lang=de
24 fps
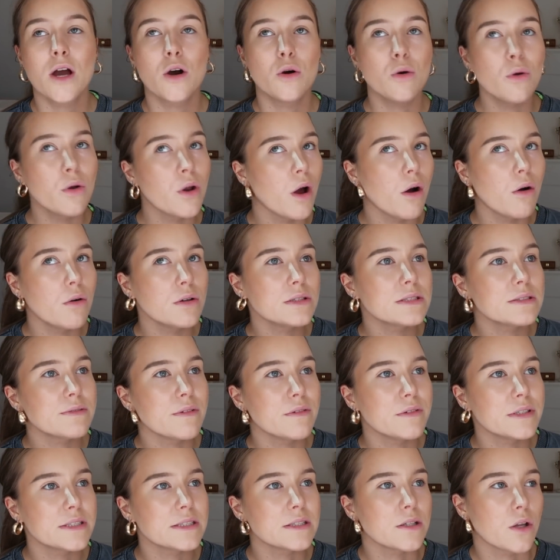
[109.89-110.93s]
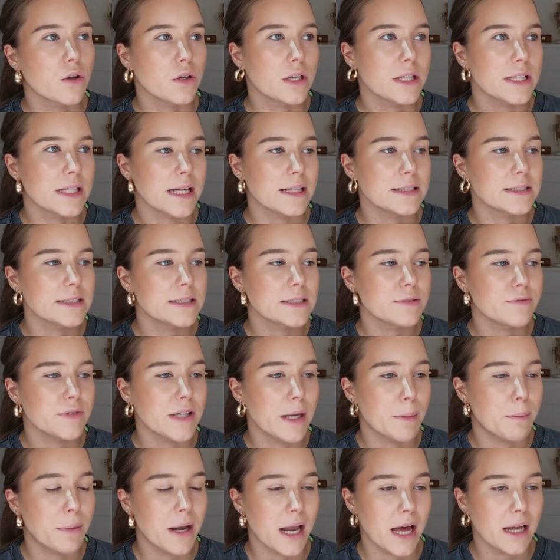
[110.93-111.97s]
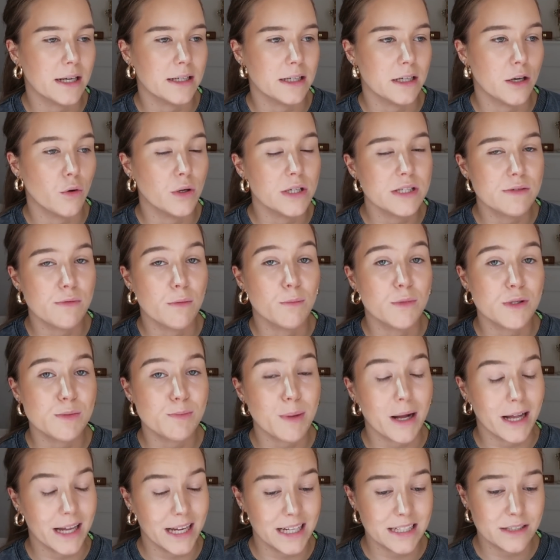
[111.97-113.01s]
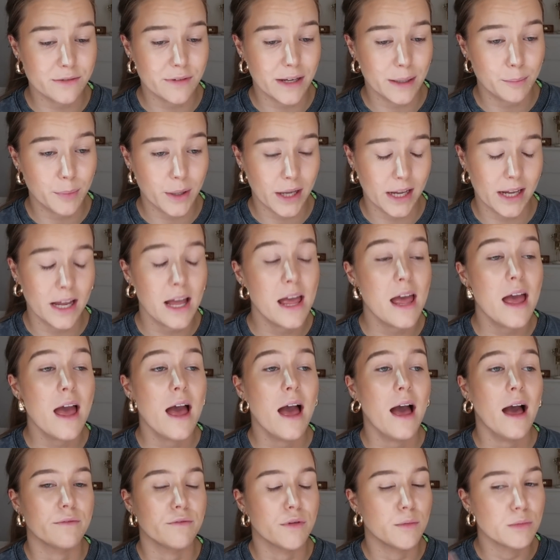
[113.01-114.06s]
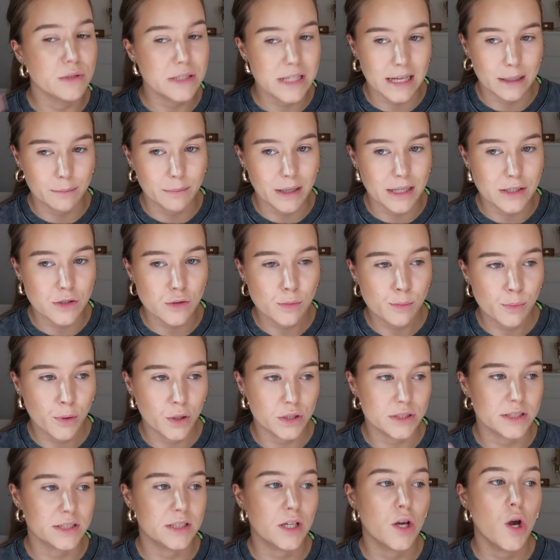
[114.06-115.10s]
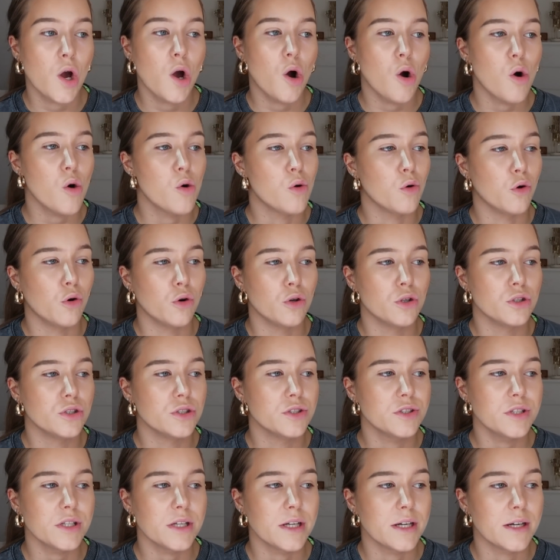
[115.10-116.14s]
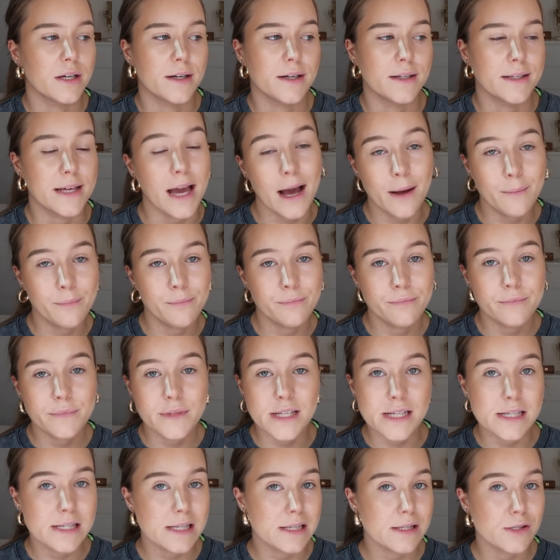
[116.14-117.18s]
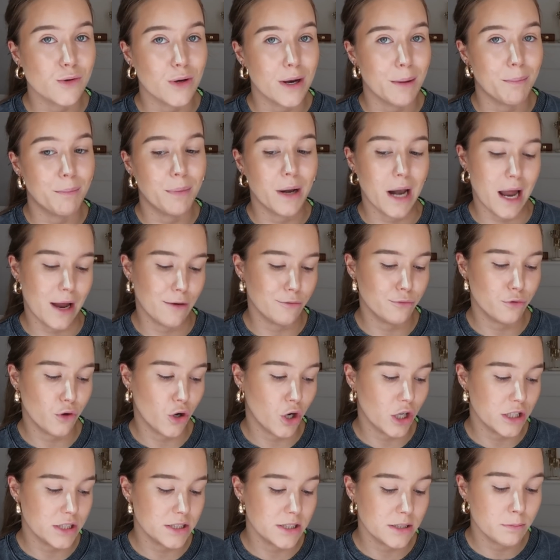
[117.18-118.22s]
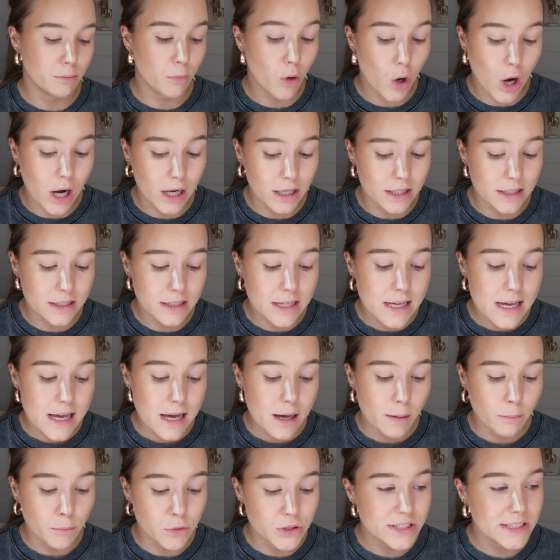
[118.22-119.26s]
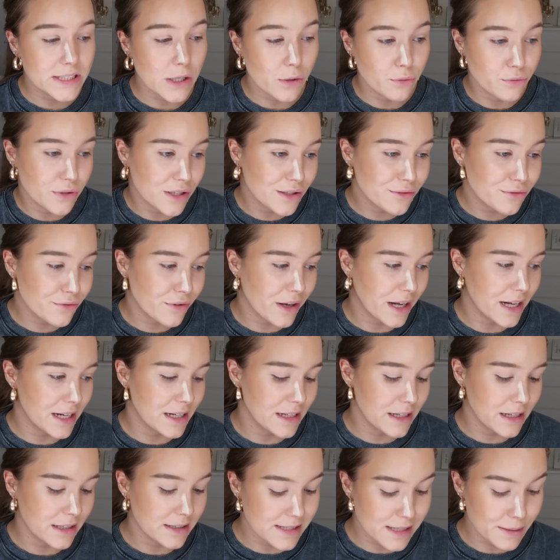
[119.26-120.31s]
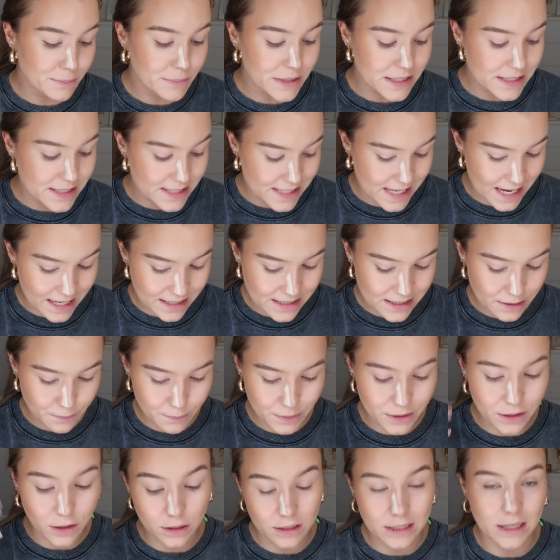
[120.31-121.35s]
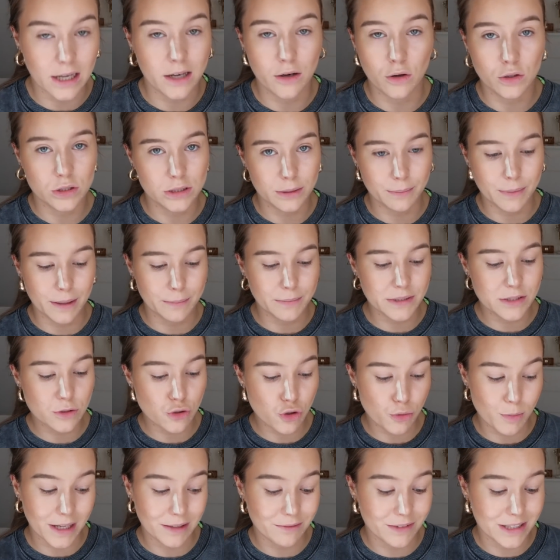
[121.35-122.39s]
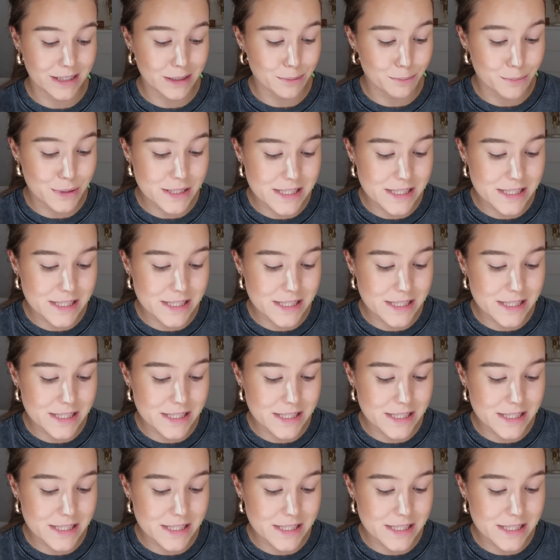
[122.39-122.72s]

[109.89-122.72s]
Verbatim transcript: Who knows? Wir wissen noch nicht ganz, wie der Plan genau ist. Wir müssen Pakete wegbringen, wir müssen allgemein zur Post und äh, ja, das ist so der Plan für heute. Morgen muss ich auf jeden Fall ins MTZ. Ich bin gerade auch dabei, mich zu schminken, weil ich ein